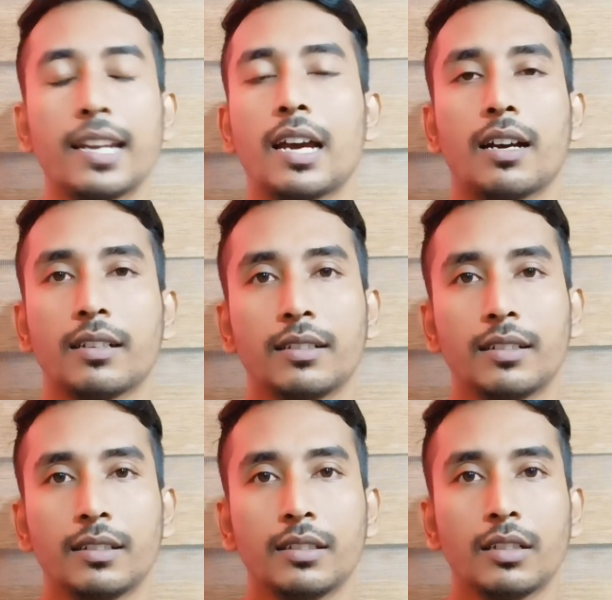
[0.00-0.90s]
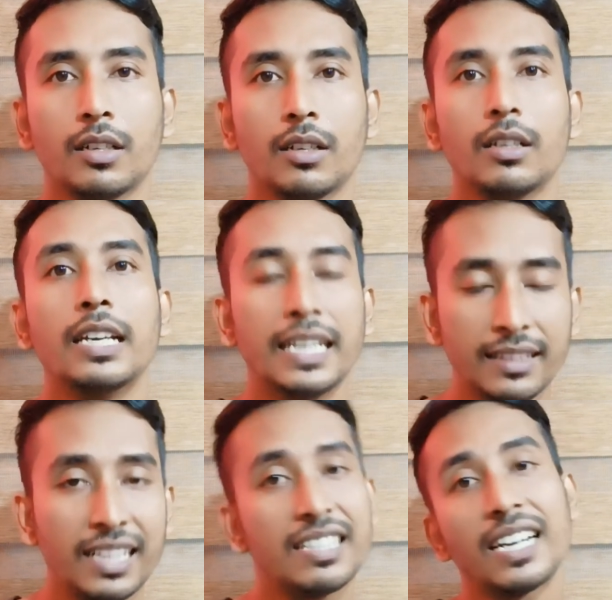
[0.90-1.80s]
না
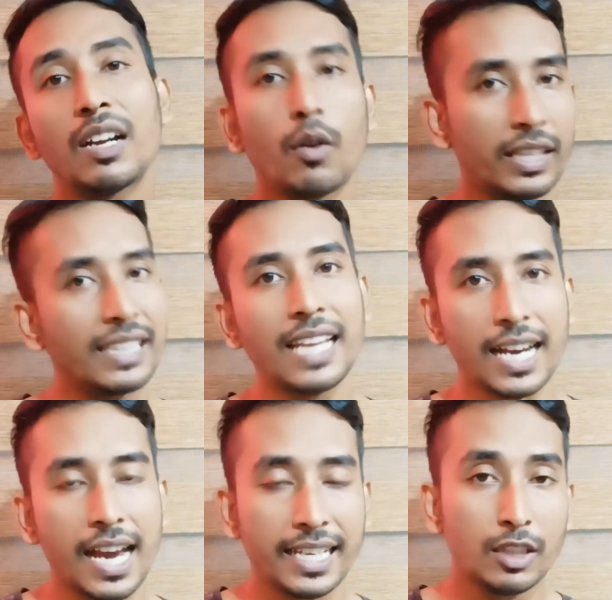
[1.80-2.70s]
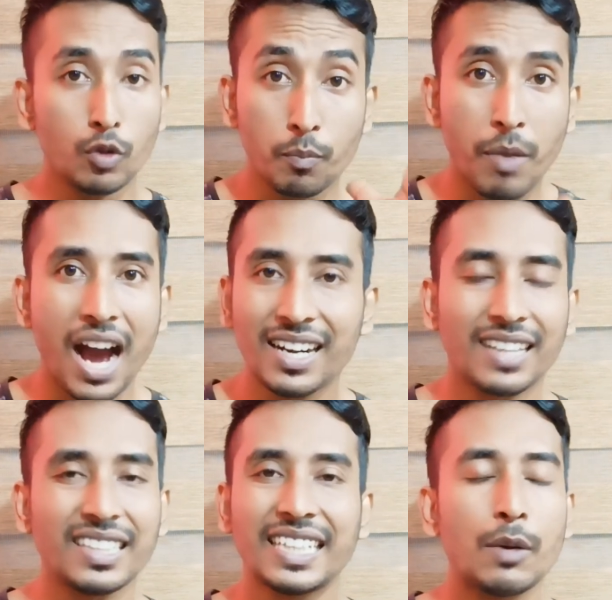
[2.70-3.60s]
হিন্দি চ্যানেলে অনেকে দেখায় কিন্তু
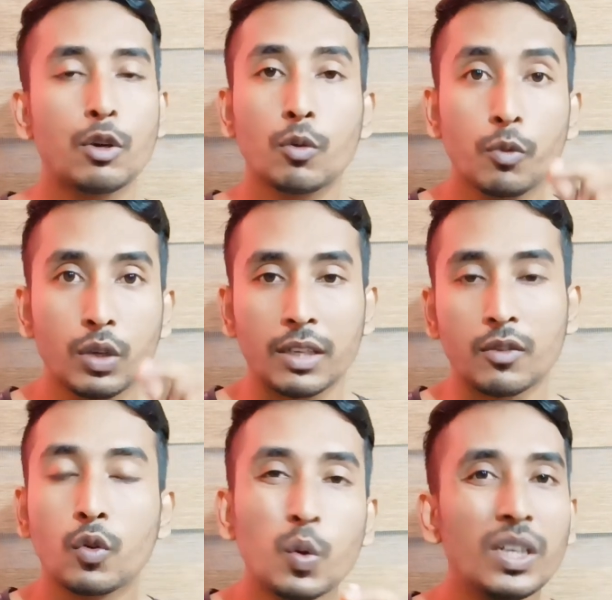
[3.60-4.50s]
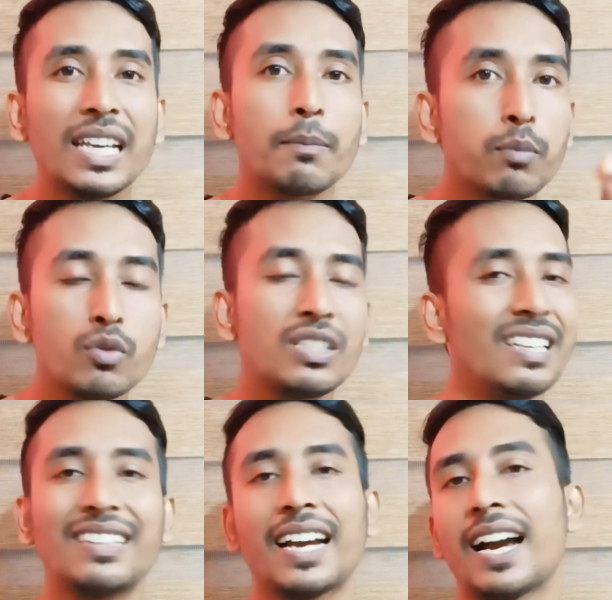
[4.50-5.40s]
বাংলাতে কেউ এরকম করে খুলে বুঝিয়ে
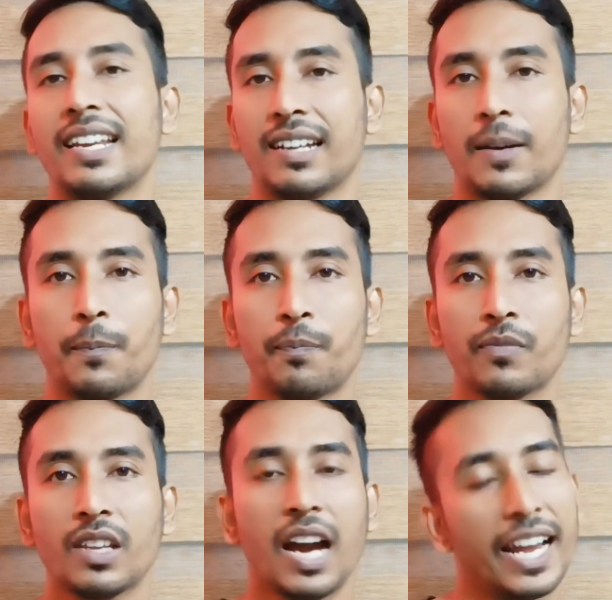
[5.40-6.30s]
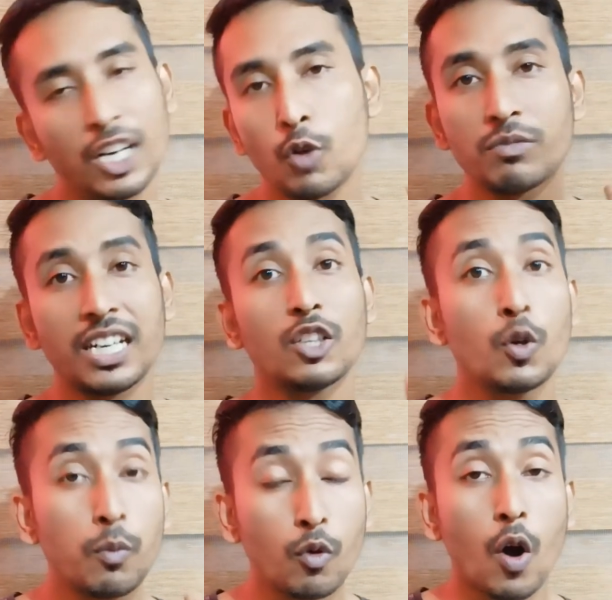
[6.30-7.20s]
দেখায় না আর এরকম চ্যানেল
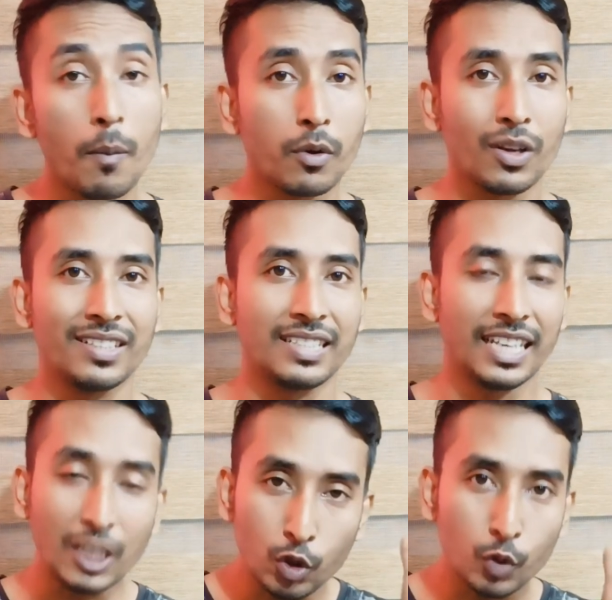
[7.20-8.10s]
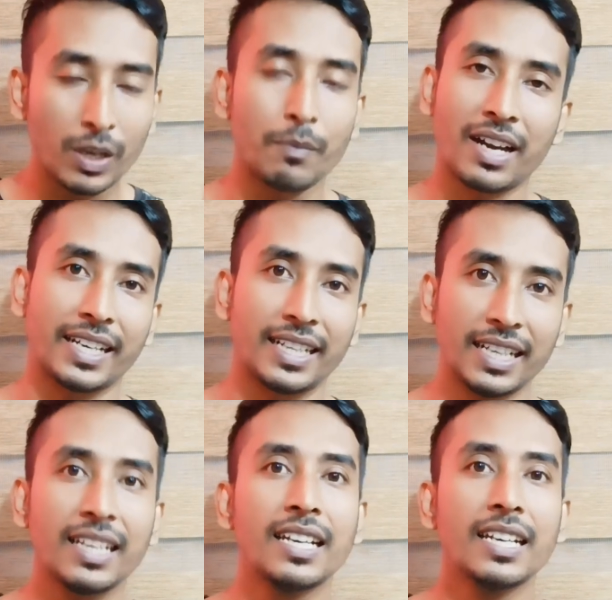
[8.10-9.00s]
খুব কম রয়েছে ইউটিউবের মার্কেটে
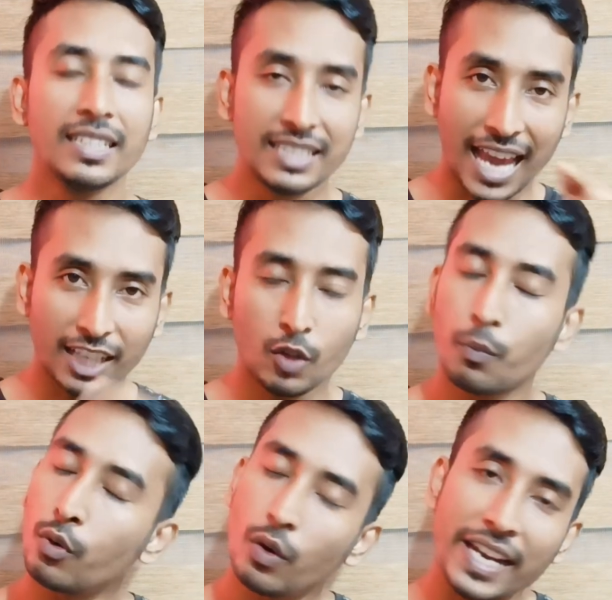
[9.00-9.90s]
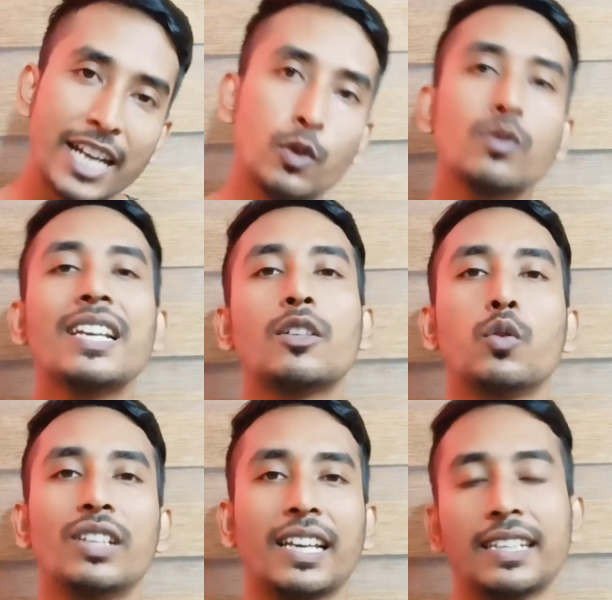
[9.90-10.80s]
যে একদম পুরো এ টু জেড
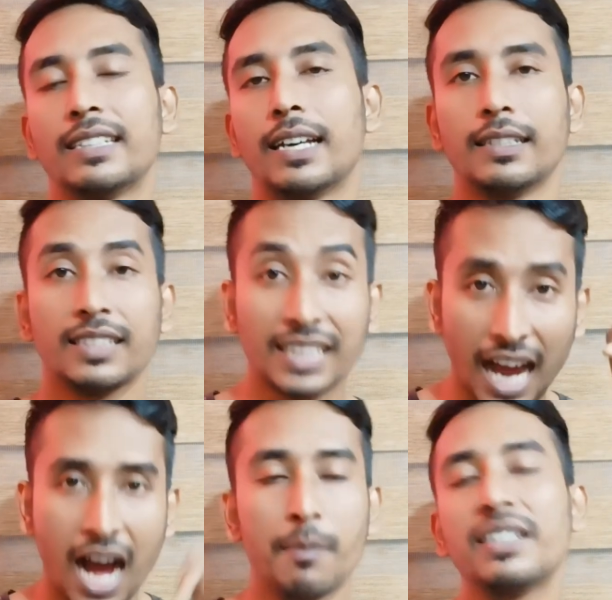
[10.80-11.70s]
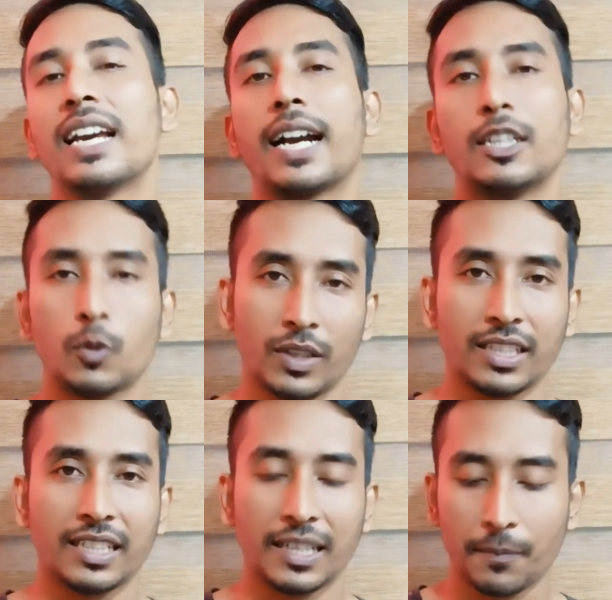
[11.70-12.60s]
খুলে দেখিয়ে দেয় যেটা আমি দেখাই
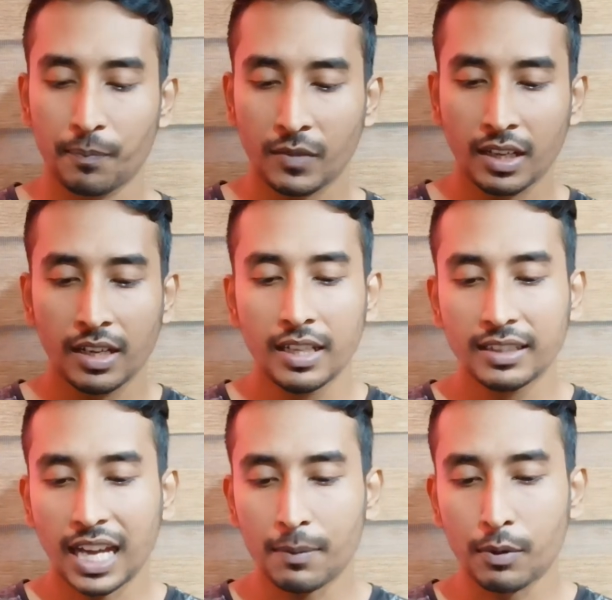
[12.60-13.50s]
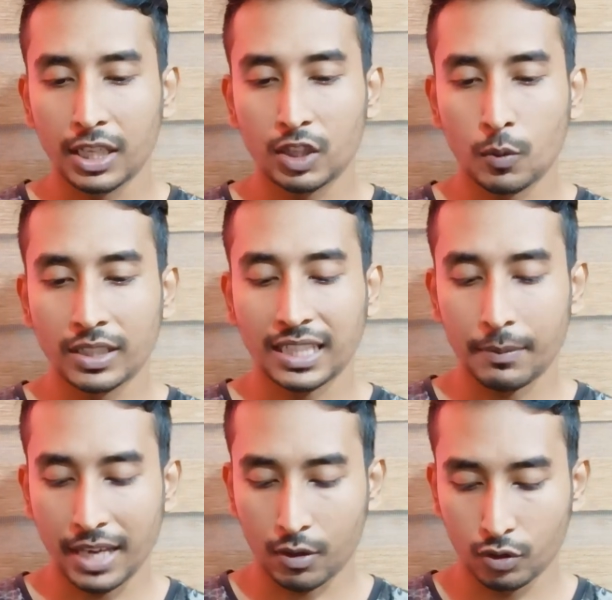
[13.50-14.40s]
তোমাদেরকে তারপরে তোমাদেরকে আমি
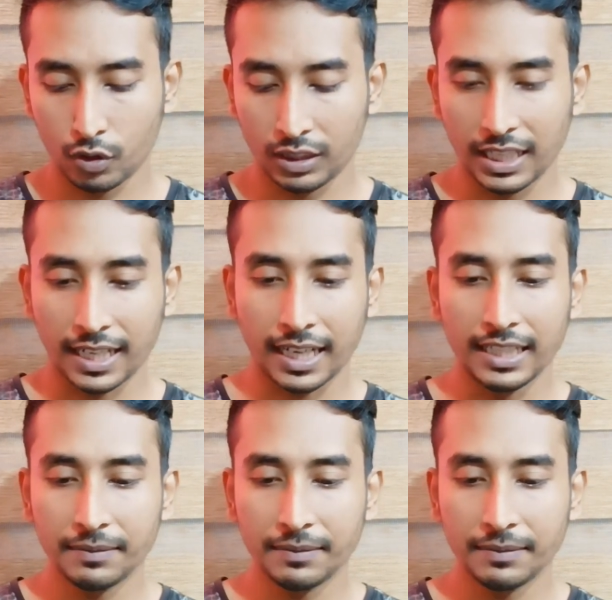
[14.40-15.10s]
এখন যদি দেখাই